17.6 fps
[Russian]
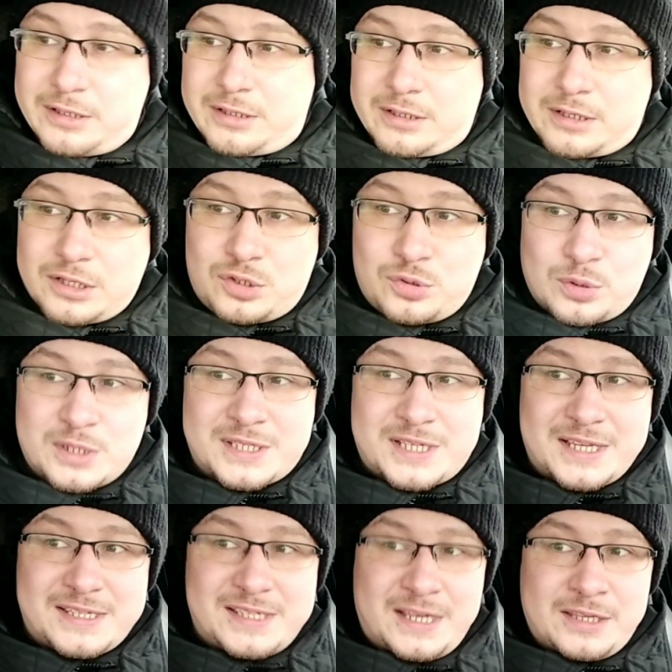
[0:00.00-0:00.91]
хочу
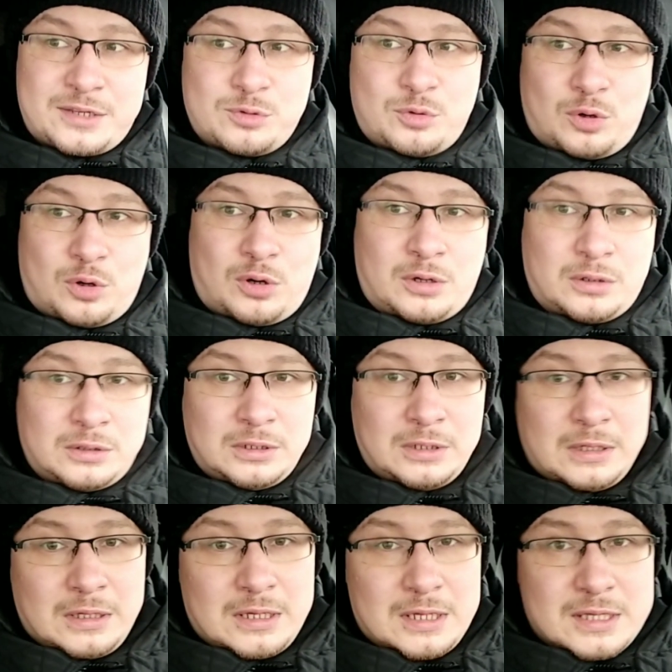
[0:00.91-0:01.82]
рассказать о
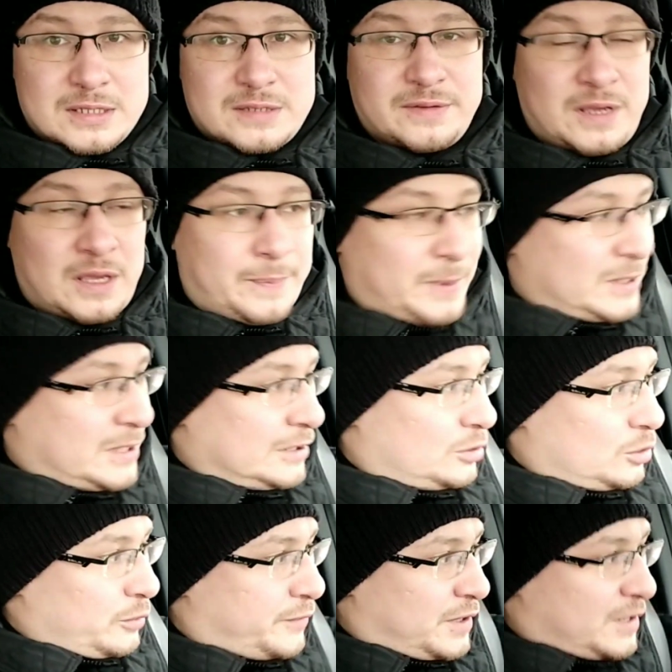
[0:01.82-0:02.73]
своей
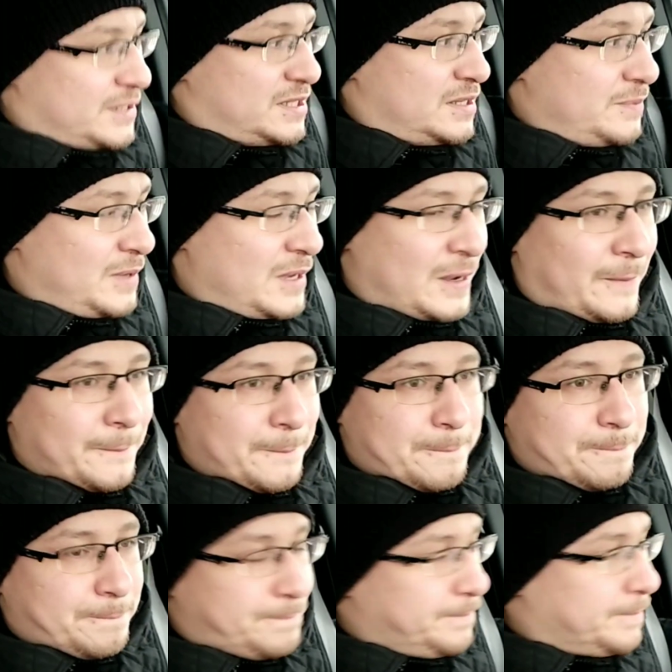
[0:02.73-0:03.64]
подготовке к зиме
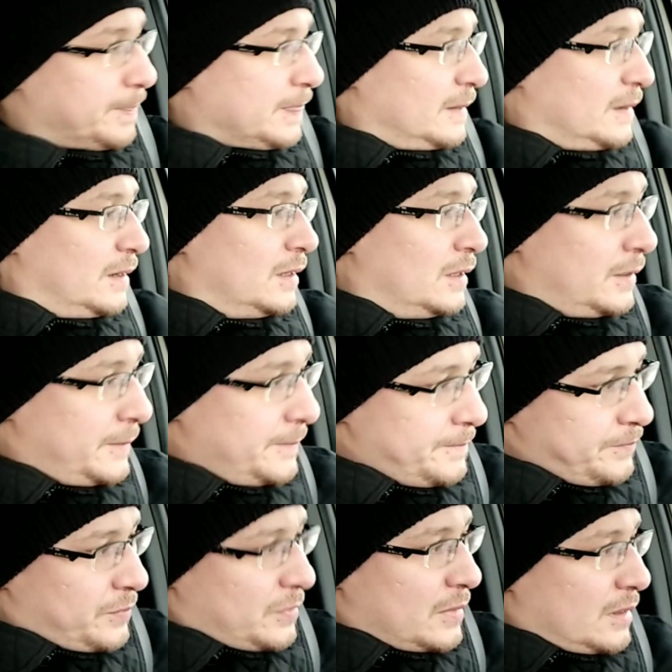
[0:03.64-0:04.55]

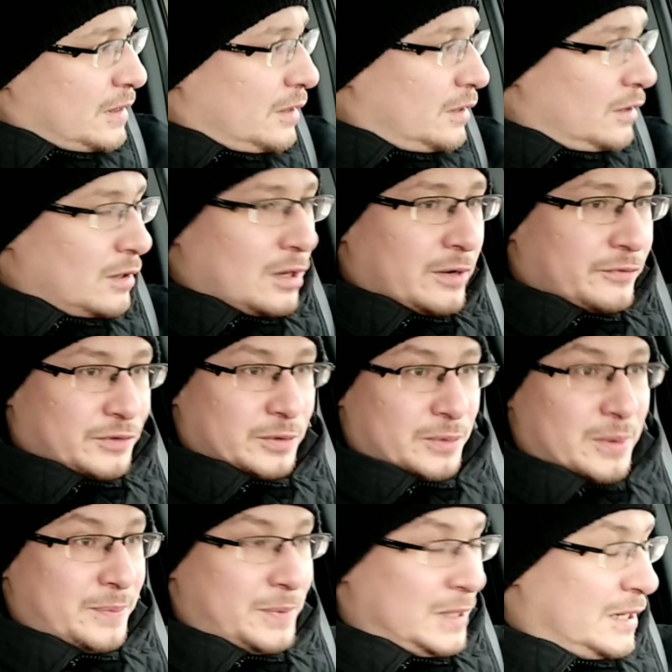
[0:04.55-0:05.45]
а,
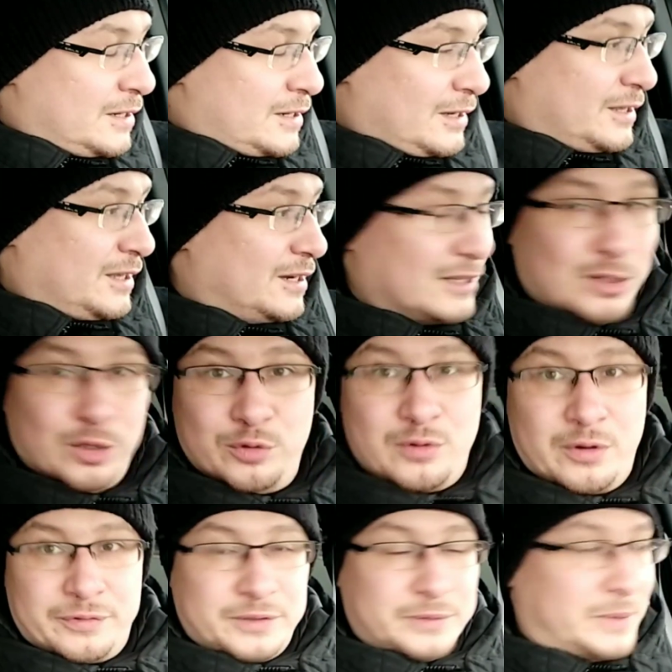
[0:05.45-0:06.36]
автомобиля, как я
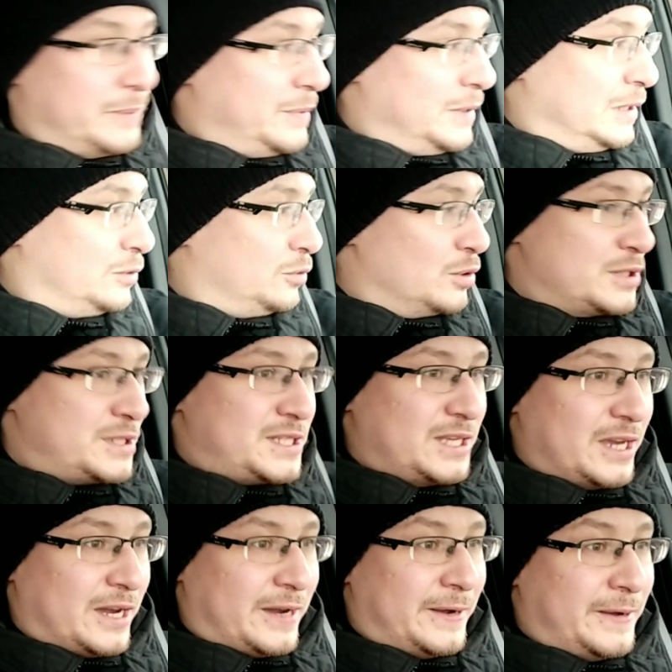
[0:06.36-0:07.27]
готовлю автомобиль. То есть
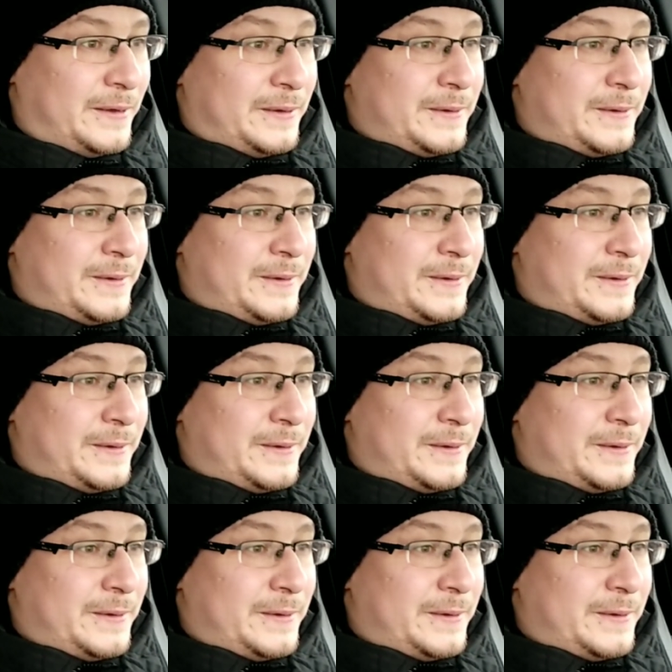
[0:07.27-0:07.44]
я